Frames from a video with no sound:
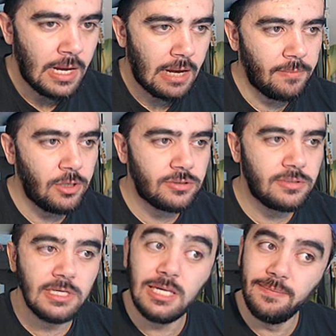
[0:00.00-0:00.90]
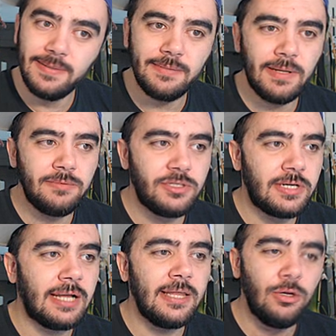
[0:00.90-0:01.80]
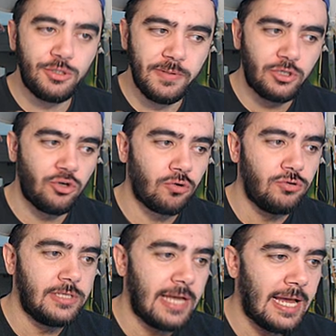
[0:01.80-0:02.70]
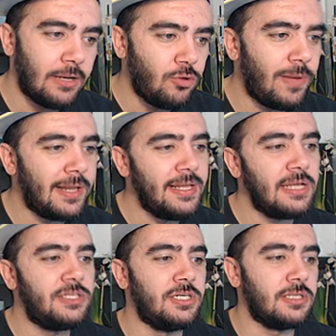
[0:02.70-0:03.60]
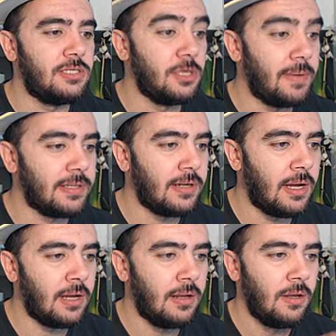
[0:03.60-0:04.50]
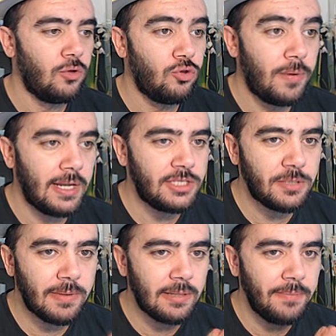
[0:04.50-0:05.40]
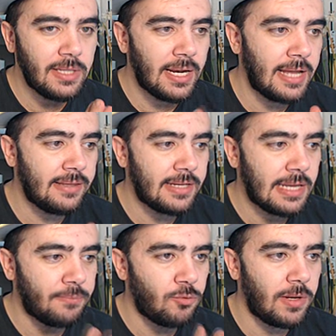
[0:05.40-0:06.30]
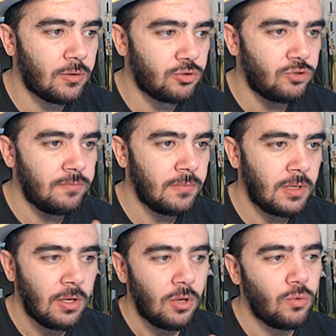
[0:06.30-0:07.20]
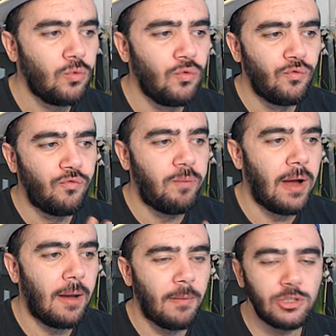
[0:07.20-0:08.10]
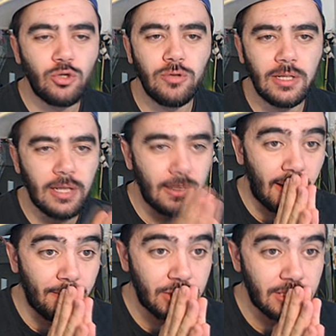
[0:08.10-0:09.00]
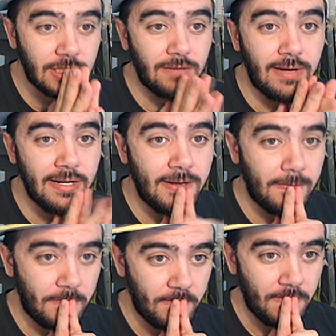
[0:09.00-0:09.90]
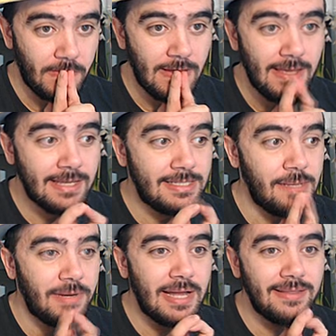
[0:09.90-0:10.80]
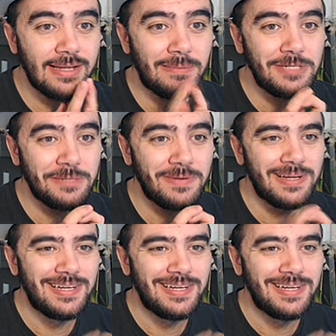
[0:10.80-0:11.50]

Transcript: Ama biliyorsunuz 2-1 benim için rahat el 3-1 çok güzel. Dübela niye çık çıkmadın ha? Dübela'ya çıkmadan bir tane hat-trick yaptı Dübela koçum. Uf be Mason'da da yapıştırdı var ya. İkisinden biri hat-trick yapacak mı?